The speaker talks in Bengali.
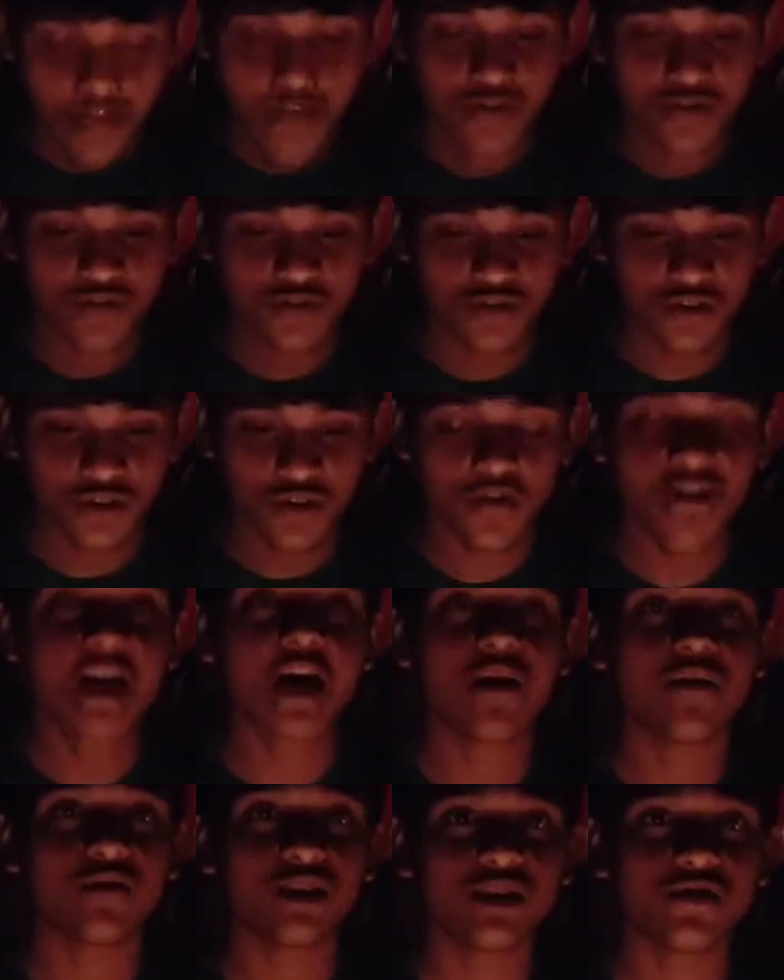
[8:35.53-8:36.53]
ও চলো
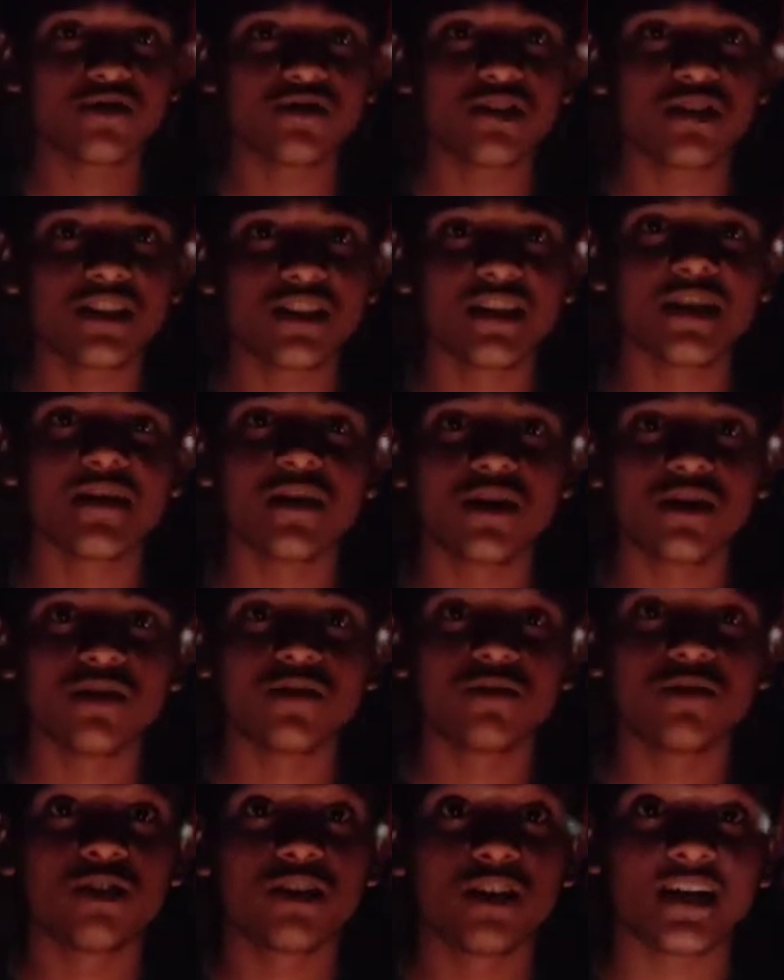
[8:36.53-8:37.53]
তাও কিছু না দেখি হয়তো
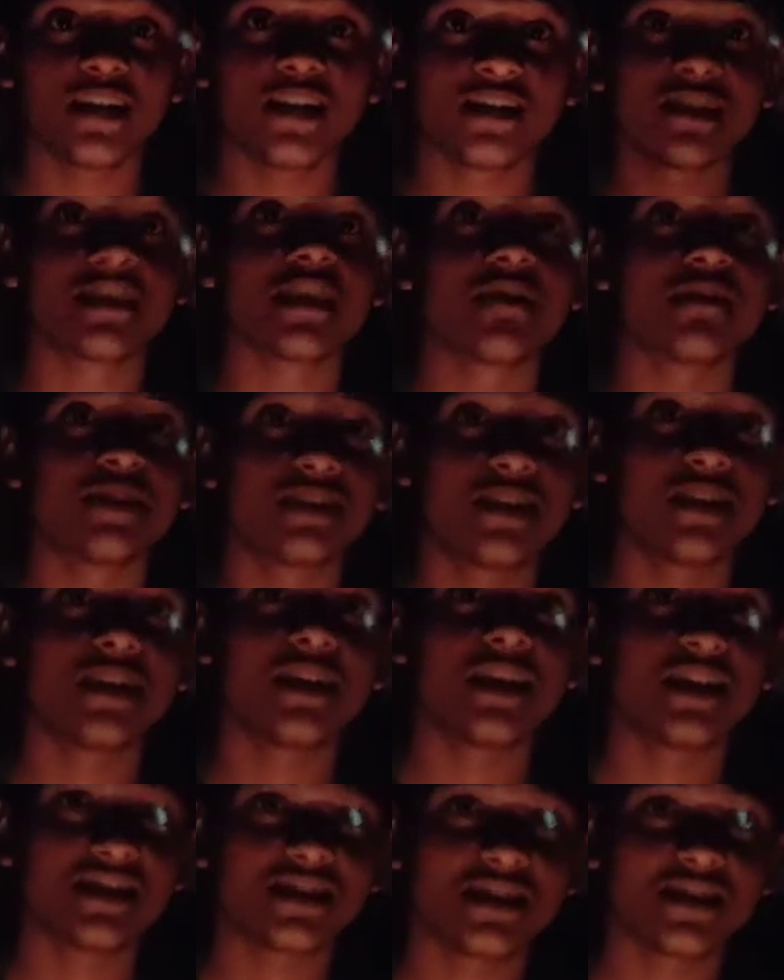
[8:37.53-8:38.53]
মরে গেলে যেতেই পারি কি
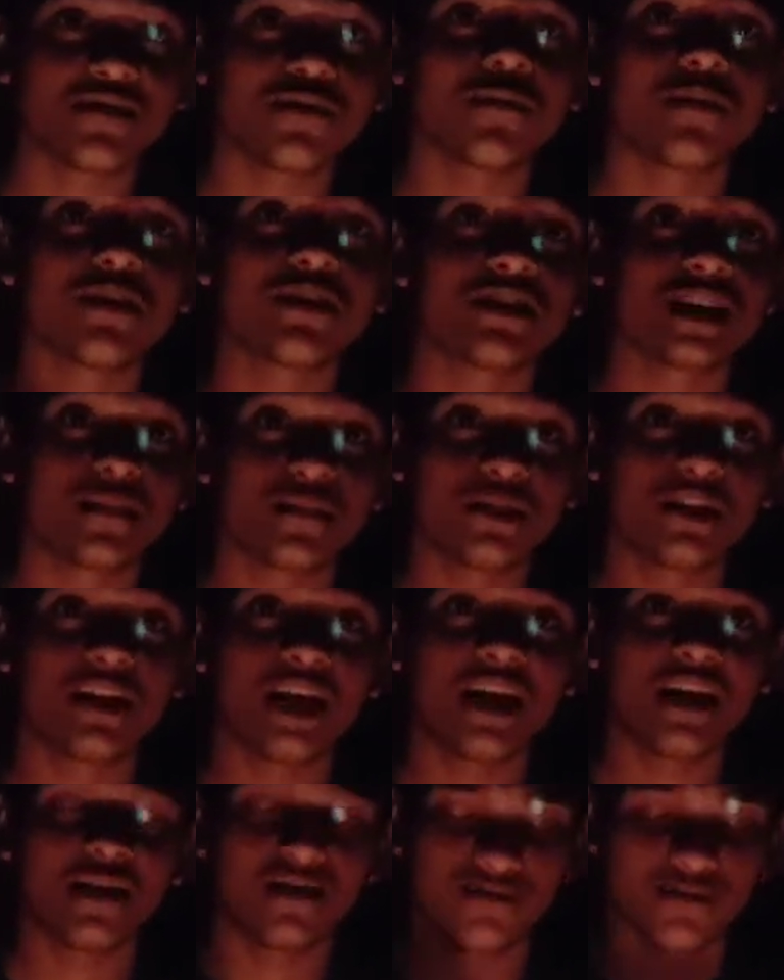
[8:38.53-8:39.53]
আছে তোমাদের সামনে
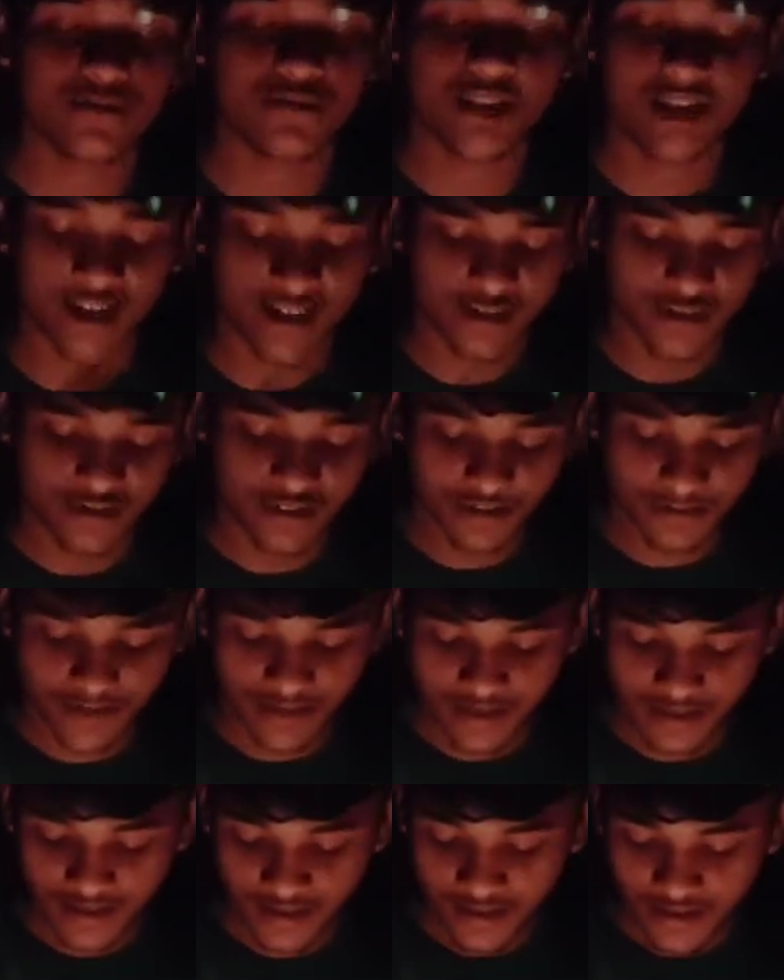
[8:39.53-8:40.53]
লাইভ দেখানো যাবে
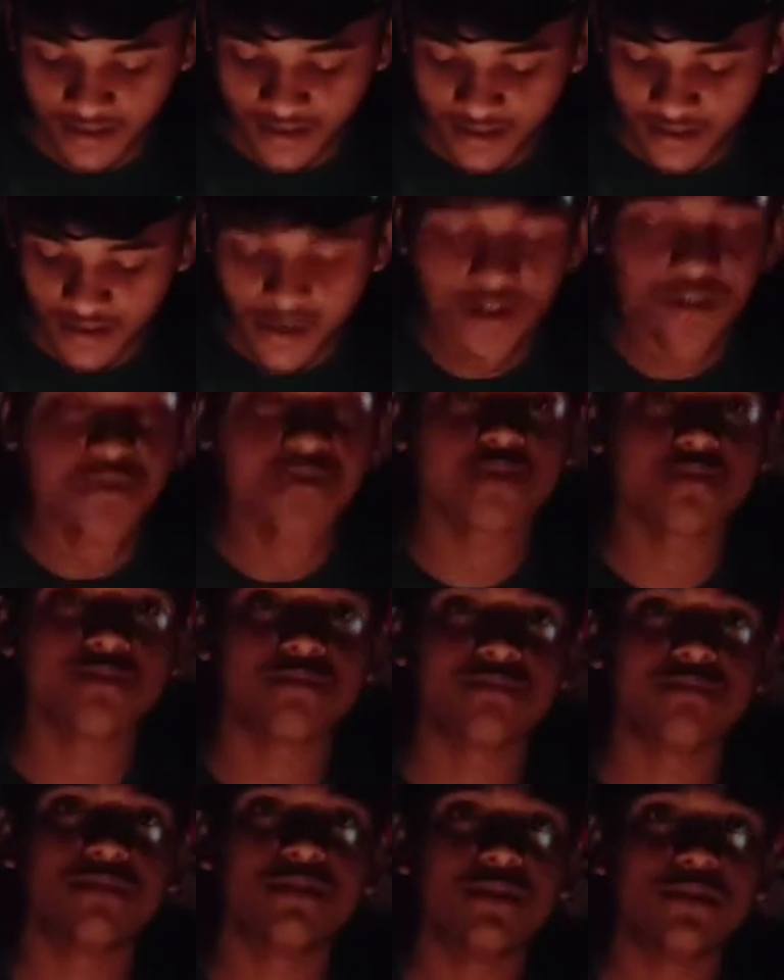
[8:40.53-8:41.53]
আর হয়তো
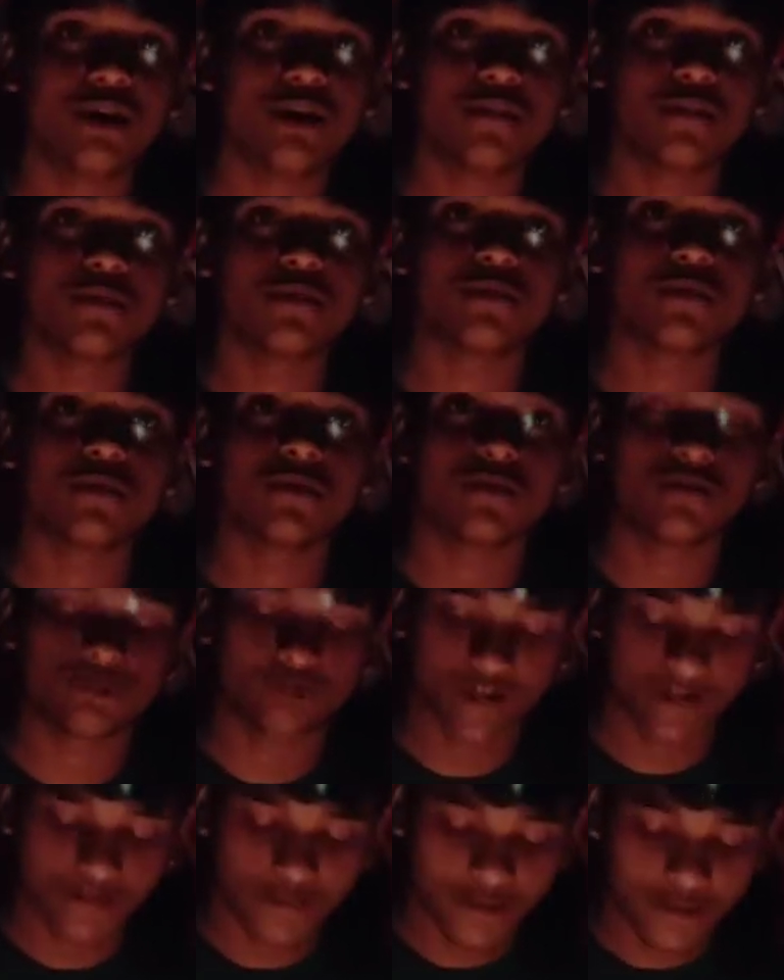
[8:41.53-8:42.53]
ভিডিও আপলোড
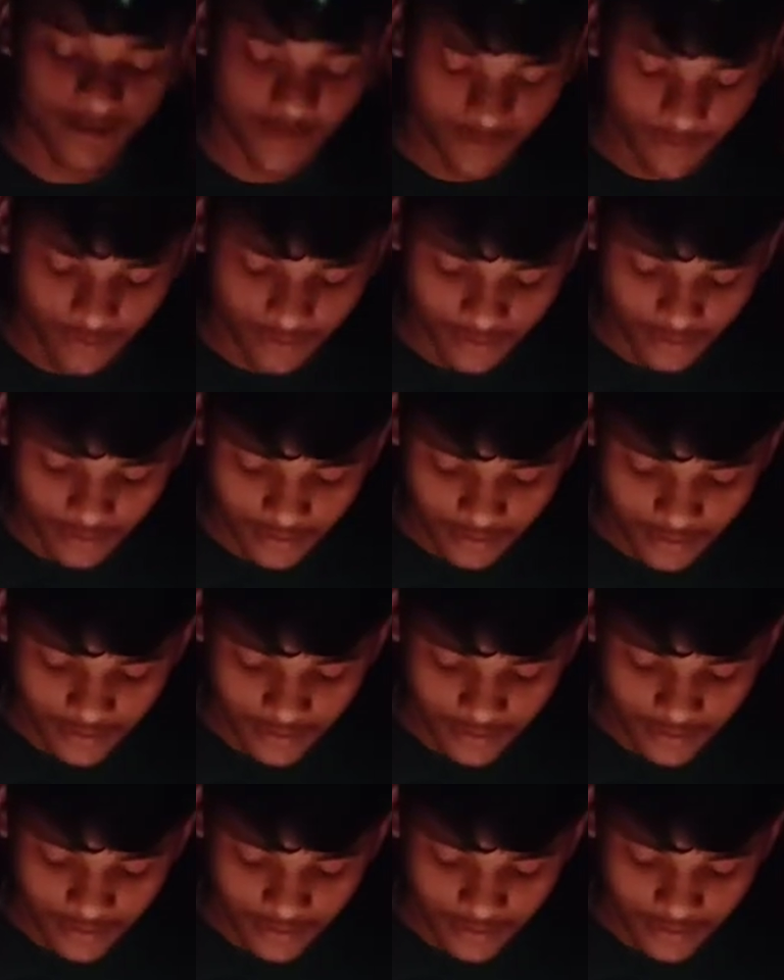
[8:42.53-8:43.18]
করতে পারলে হলো